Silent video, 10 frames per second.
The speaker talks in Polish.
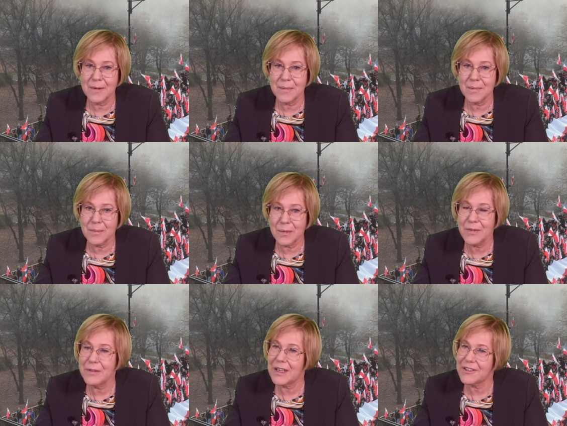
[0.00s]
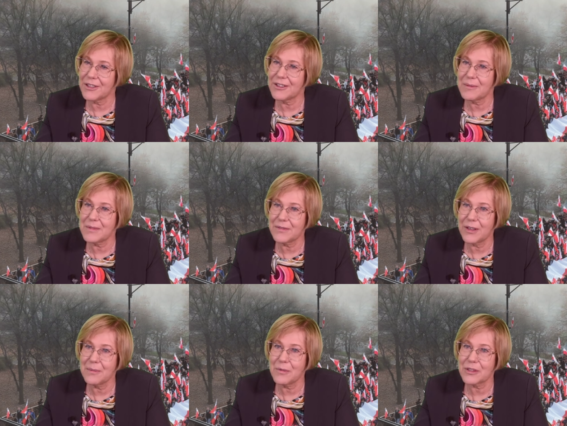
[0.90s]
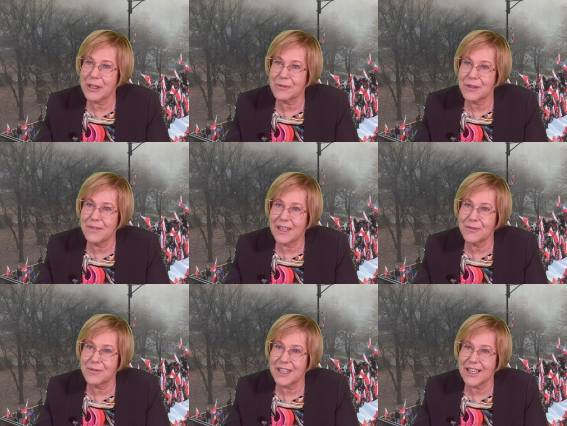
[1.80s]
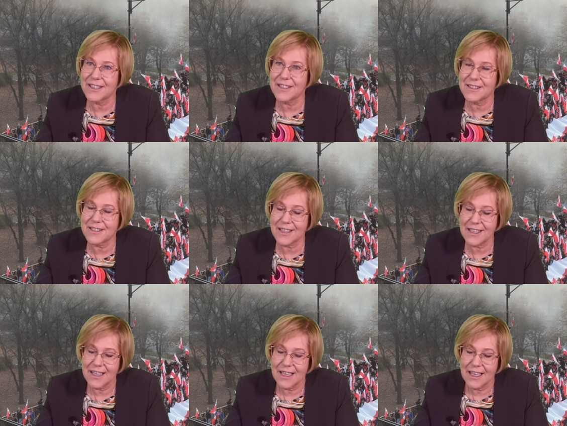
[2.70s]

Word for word: mówi właśnie o tym swoim ukształtowaniu w tradycji,